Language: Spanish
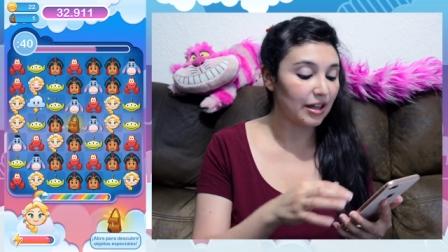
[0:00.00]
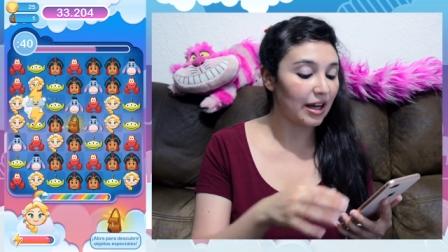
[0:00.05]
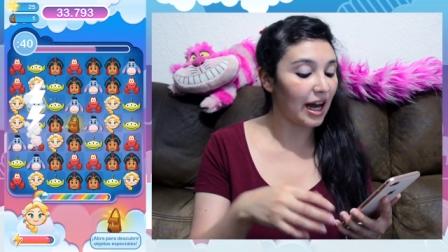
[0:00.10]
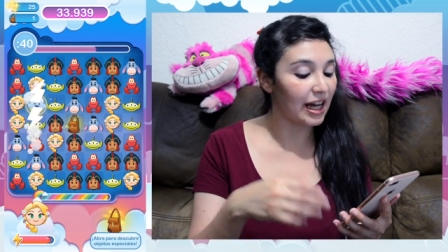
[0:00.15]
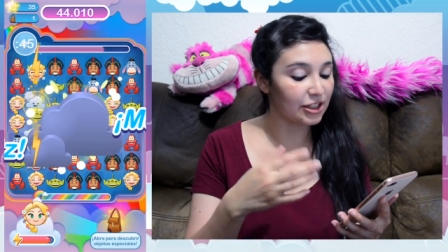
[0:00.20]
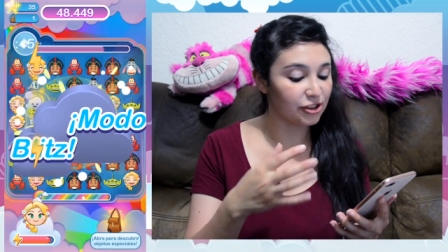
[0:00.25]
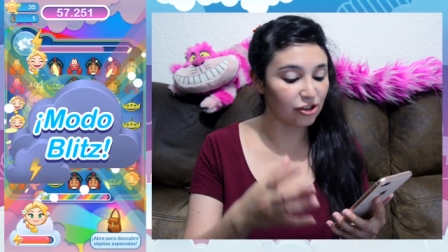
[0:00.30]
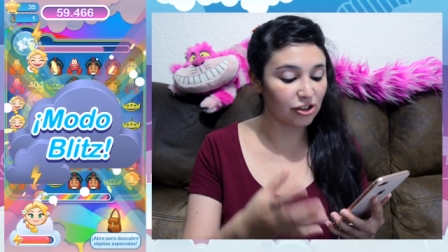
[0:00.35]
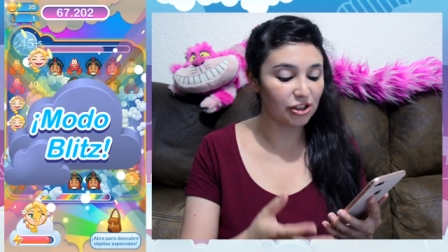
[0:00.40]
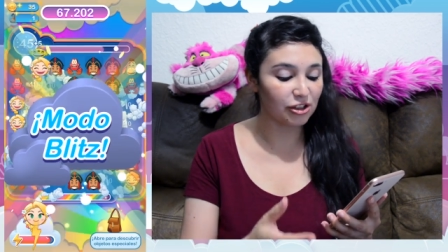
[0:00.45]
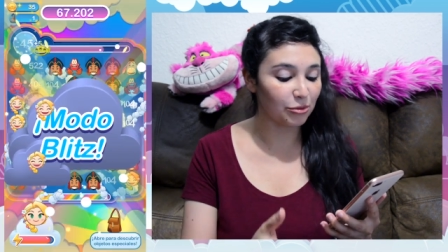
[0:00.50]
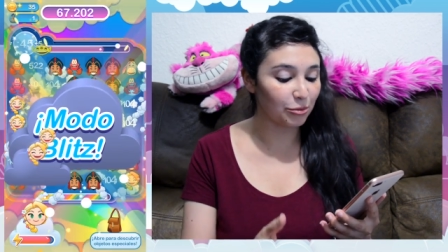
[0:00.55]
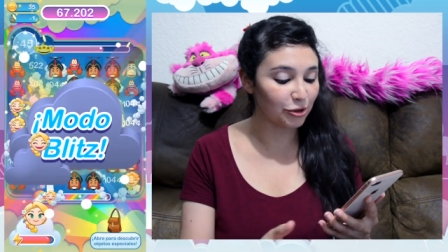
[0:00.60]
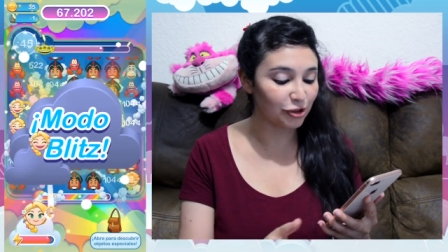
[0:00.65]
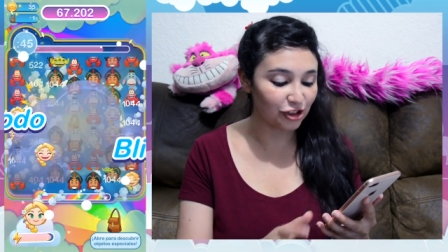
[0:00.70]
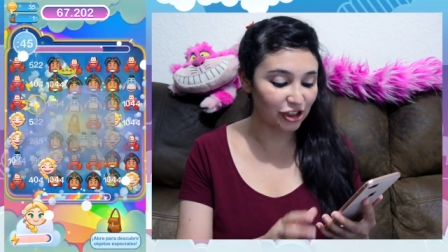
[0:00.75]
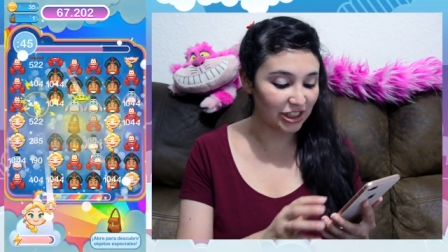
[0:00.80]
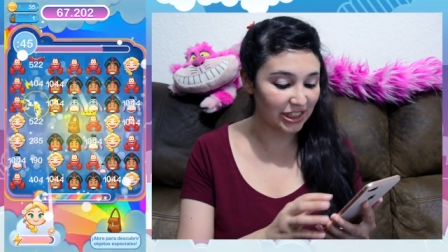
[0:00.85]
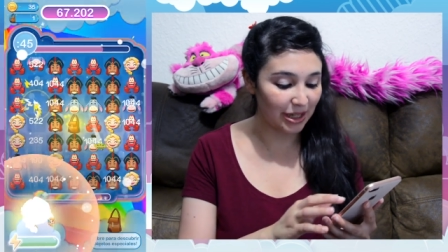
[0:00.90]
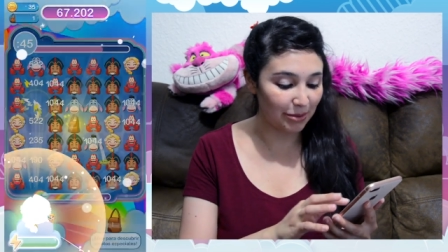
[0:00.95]
Ay, yo le digo
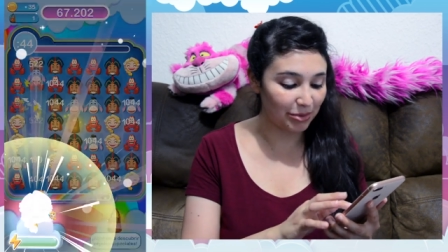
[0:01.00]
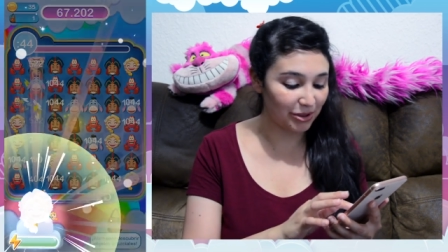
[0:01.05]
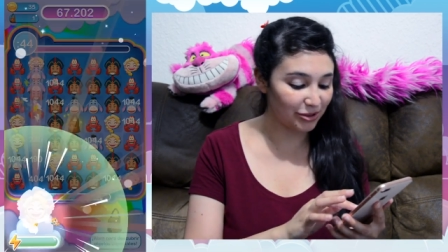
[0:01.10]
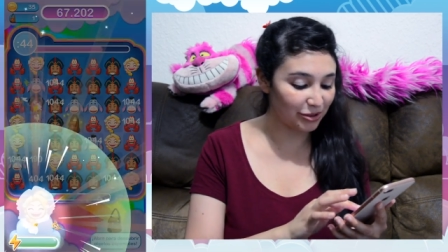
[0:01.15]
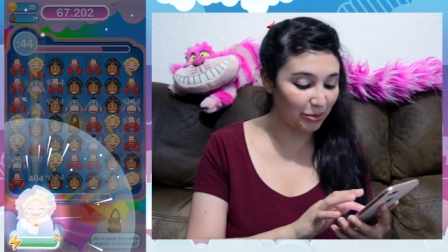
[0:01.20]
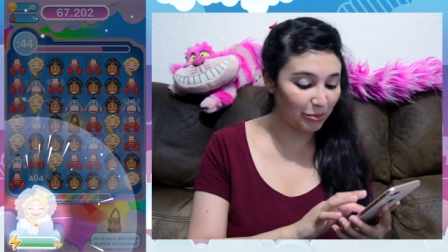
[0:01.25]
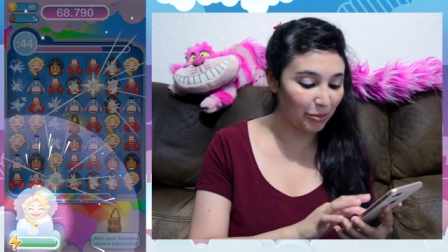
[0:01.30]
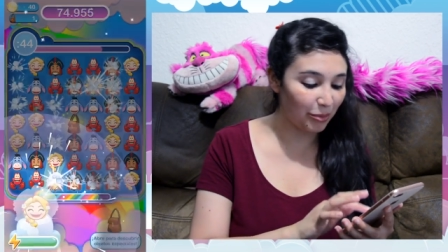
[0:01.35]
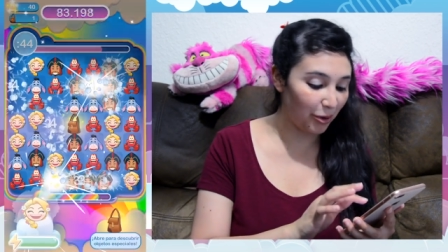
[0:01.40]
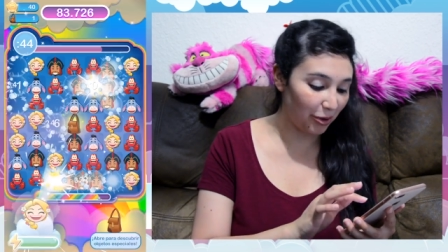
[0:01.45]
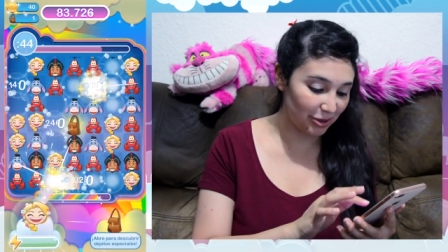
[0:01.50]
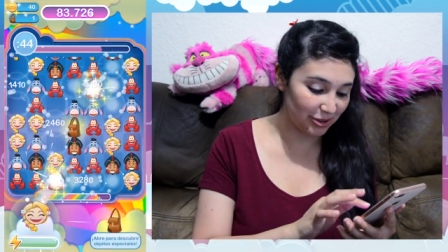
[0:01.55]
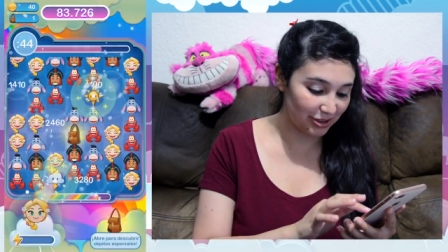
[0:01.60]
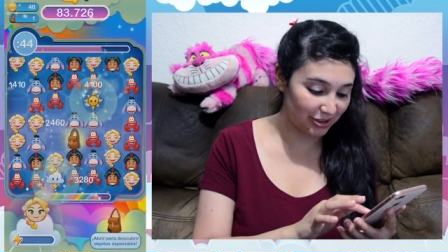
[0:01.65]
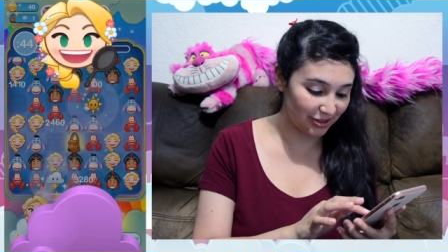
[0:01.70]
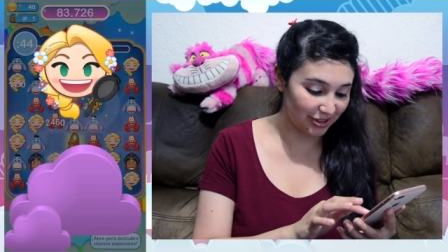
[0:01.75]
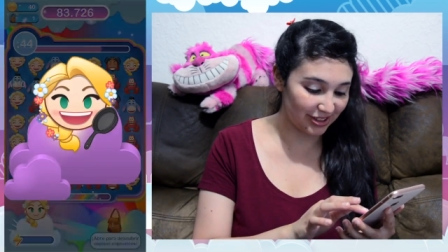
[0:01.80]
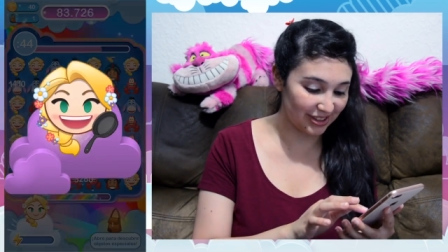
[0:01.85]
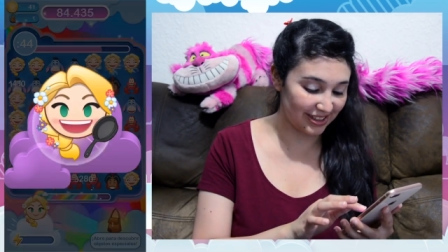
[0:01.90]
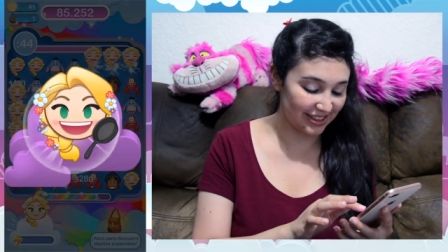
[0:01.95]
mochila, pero son
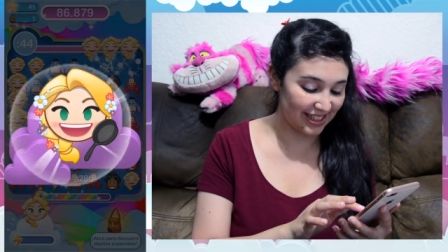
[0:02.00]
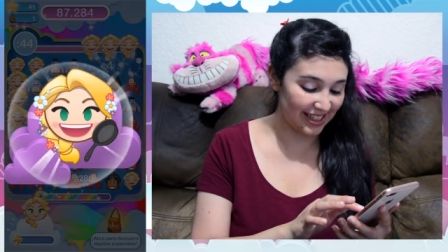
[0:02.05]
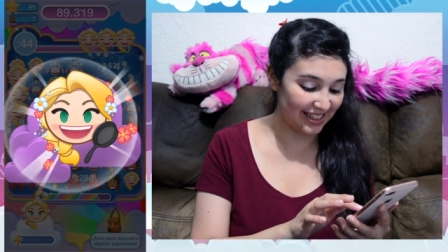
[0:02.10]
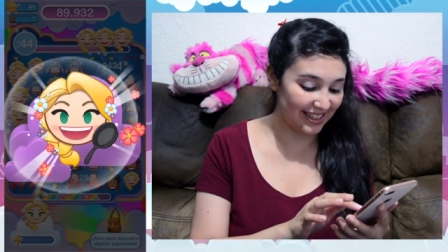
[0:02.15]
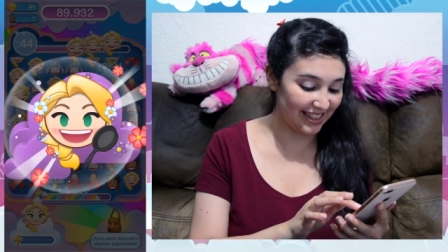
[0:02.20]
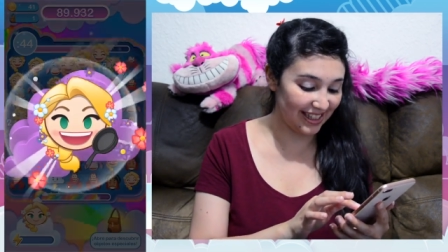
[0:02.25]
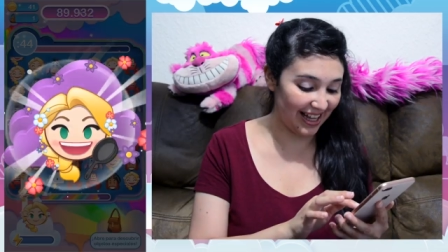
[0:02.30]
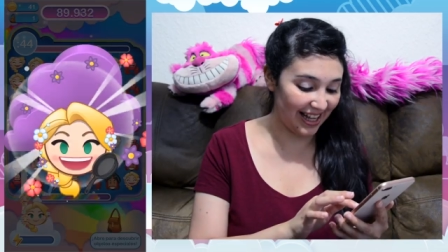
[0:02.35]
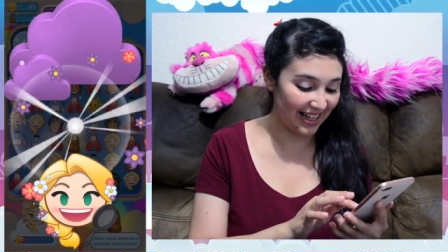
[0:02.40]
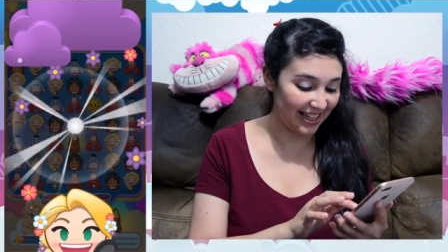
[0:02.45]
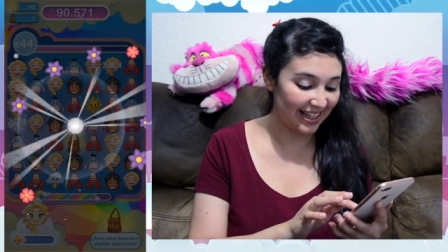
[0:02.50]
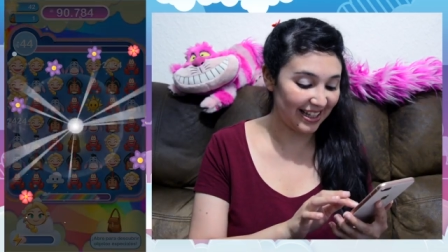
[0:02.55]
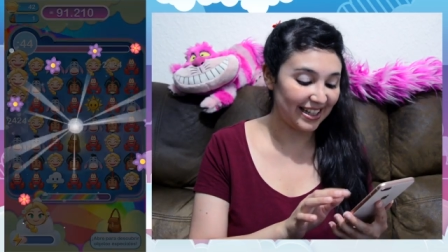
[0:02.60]
bolsos en realidad.